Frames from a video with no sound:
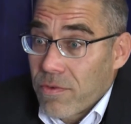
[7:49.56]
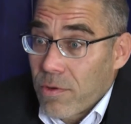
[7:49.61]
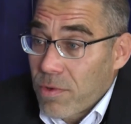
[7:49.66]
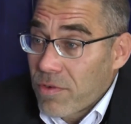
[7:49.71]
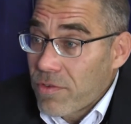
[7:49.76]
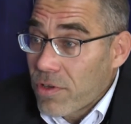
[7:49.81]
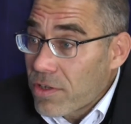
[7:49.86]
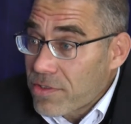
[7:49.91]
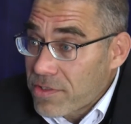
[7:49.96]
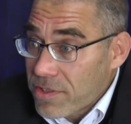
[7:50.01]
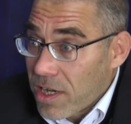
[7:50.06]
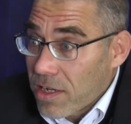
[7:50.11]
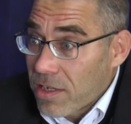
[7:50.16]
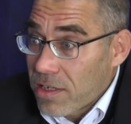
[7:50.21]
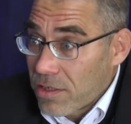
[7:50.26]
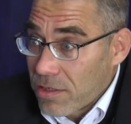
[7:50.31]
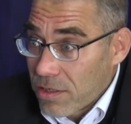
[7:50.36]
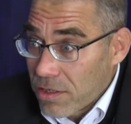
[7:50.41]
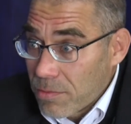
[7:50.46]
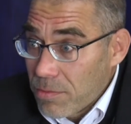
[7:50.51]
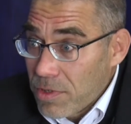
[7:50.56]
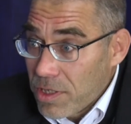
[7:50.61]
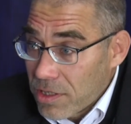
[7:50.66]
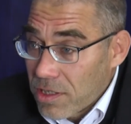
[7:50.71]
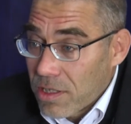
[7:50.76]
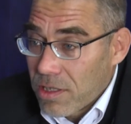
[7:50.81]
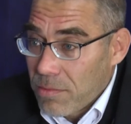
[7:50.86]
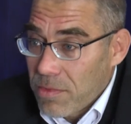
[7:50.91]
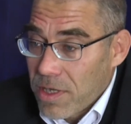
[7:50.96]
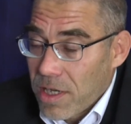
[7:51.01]
obowiązkach
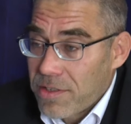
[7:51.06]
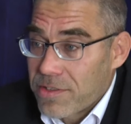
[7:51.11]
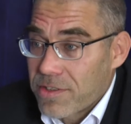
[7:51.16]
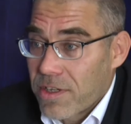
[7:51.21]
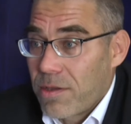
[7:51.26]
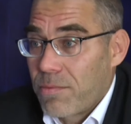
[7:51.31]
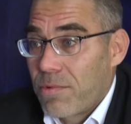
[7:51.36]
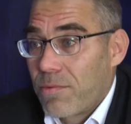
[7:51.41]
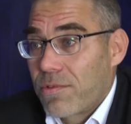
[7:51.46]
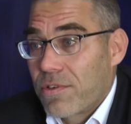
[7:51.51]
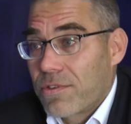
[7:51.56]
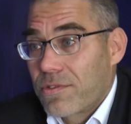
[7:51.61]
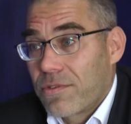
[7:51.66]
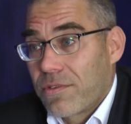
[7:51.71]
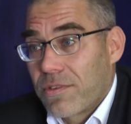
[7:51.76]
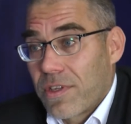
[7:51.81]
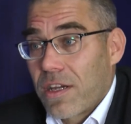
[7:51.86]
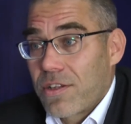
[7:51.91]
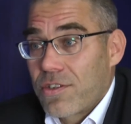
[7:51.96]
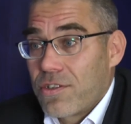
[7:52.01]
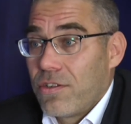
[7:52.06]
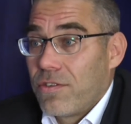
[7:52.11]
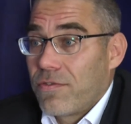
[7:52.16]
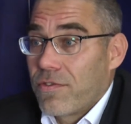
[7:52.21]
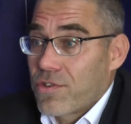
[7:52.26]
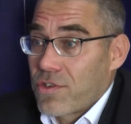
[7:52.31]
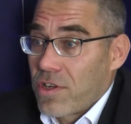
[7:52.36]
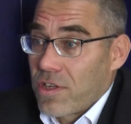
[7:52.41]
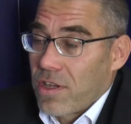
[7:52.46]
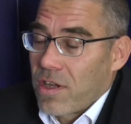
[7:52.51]
gminy miejskiej po prostu, tak? czyli
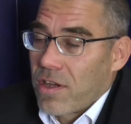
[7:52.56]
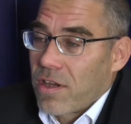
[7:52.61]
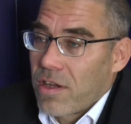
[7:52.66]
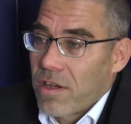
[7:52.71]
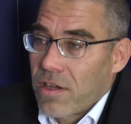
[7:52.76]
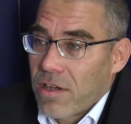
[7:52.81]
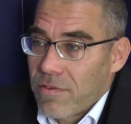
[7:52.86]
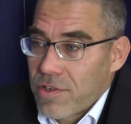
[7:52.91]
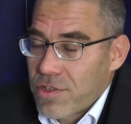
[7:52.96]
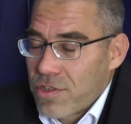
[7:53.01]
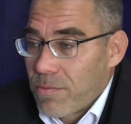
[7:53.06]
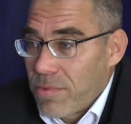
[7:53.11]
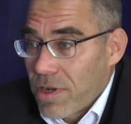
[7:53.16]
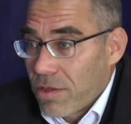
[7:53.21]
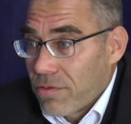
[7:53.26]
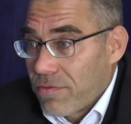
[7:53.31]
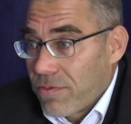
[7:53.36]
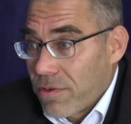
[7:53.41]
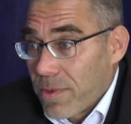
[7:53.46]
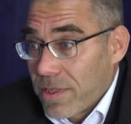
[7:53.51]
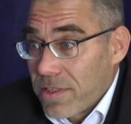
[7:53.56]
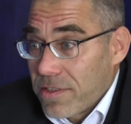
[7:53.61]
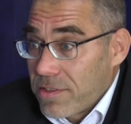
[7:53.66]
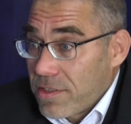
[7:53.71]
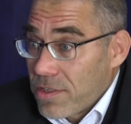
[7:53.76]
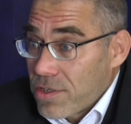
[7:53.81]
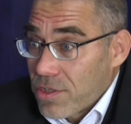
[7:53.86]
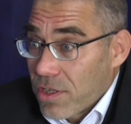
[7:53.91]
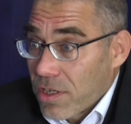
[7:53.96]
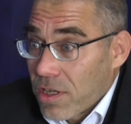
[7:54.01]
tworzenie właśnie planów
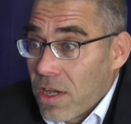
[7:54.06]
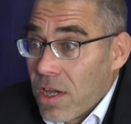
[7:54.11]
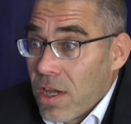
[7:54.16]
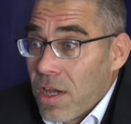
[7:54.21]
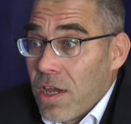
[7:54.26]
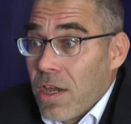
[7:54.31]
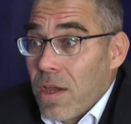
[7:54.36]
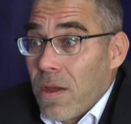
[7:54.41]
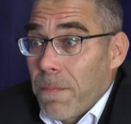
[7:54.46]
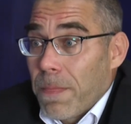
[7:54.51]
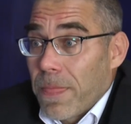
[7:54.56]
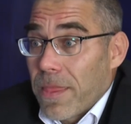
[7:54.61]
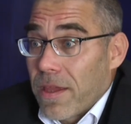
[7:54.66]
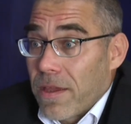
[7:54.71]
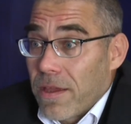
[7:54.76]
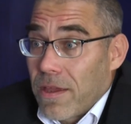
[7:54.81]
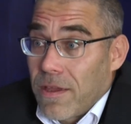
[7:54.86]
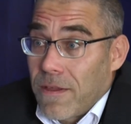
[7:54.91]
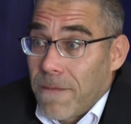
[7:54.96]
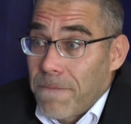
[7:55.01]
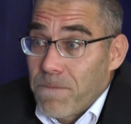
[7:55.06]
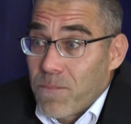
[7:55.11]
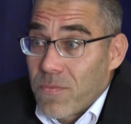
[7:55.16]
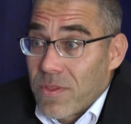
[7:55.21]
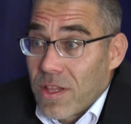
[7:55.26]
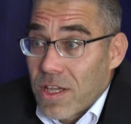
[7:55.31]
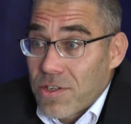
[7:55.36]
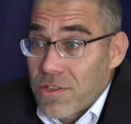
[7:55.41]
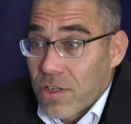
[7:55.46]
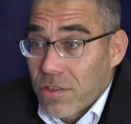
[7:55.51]
urbanistycznych. E,
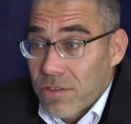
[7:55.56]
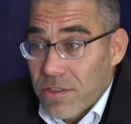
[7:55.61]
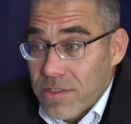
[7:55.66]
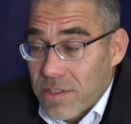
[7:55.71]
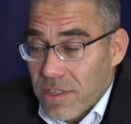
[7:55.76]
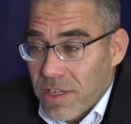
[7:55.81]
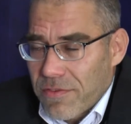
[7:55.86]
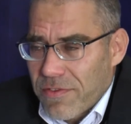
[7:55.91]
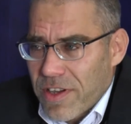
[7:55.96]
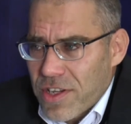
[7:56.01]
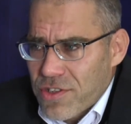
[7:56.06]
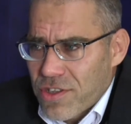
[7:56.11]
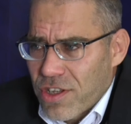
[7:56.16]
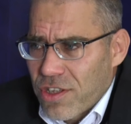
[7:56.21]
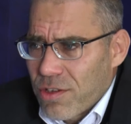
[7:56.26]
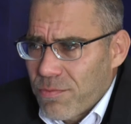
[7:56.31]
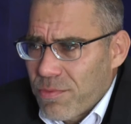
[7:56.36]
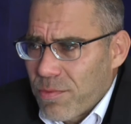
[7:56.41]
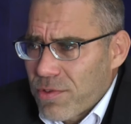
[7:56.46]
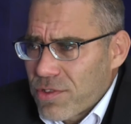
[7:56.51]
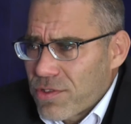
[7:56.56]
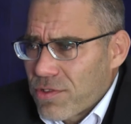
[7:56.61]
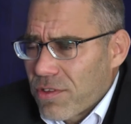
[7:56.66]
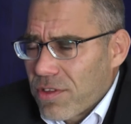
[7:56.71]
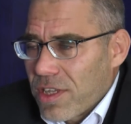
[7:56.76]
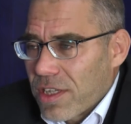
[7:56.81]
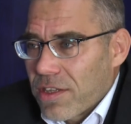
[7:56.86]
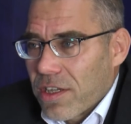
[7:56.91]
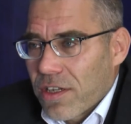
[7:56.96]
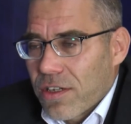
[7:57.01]
dlaczego to jest takie ważne? No po
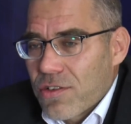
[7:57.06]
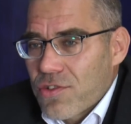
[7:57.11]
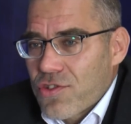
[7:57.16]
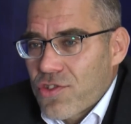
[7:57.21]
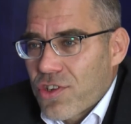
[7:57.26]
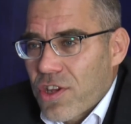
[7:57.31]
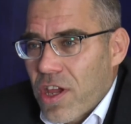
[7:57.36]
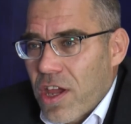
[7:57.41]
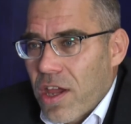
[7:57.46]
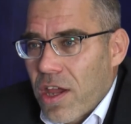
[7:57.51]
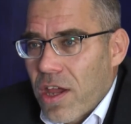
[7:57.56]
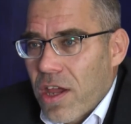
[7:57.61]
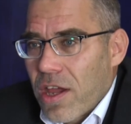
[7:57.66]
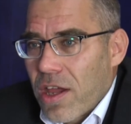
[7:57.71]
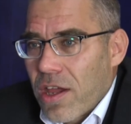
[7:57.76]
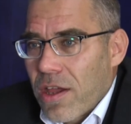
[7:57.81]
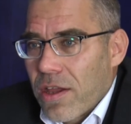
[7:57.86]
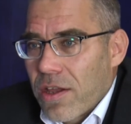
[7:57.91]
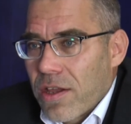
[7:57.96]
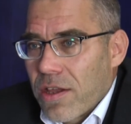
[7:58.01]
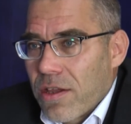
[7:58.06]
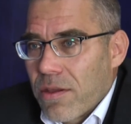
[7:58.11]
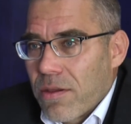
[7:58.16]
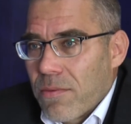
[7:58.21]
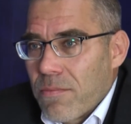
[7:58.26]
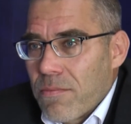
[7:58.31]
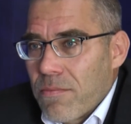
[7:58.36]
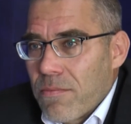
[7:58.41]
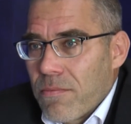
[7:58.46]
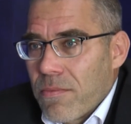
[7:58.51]
prostu dlatego, że
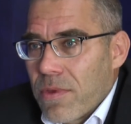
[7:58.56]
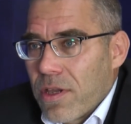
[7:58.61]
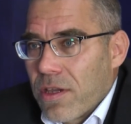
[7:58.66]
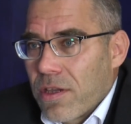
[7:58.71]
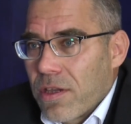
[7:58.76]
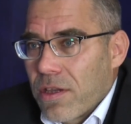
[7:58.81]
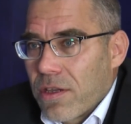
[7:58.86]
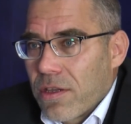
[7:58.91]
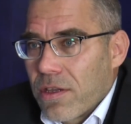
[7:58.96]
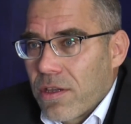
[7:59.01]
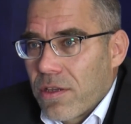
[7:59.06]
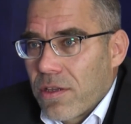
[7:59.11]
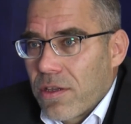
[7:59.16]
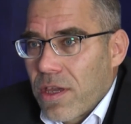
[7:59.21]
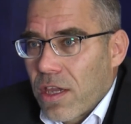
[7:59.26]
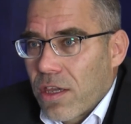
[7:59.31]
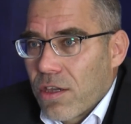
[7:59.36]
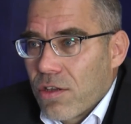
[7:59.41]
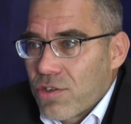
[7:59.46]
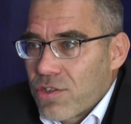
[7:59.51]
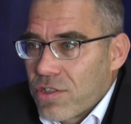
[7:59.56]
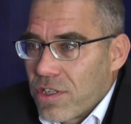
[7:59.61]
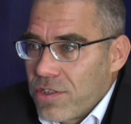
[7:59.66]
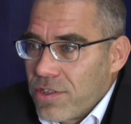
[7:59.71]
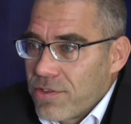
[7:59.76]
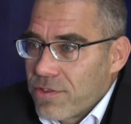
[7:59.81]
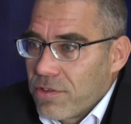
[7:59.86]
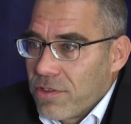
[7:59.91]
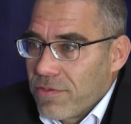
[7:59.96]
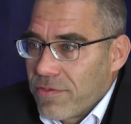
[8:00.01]
e, my jakiegoś
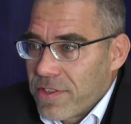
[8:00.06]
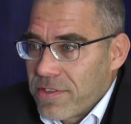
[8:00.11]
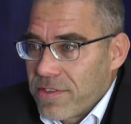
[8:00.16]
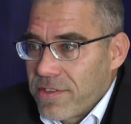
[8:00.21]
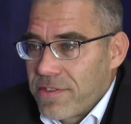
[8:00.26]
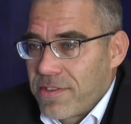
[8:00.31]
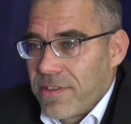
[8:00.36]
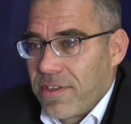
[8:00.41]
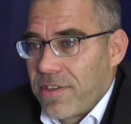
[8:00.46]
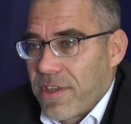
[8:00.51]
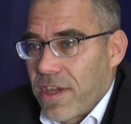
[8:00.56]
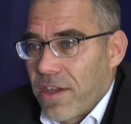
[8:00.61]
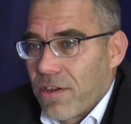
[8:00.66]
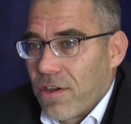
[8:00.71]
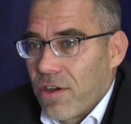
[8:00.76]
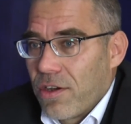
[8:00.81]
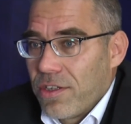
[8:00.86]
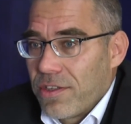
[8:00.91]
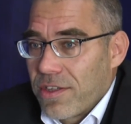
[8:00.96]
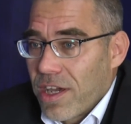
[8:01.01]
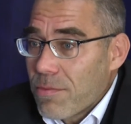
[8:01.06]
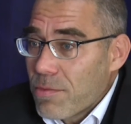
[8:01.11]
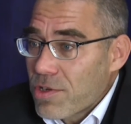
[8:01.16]
nacisku inwestycyjnego i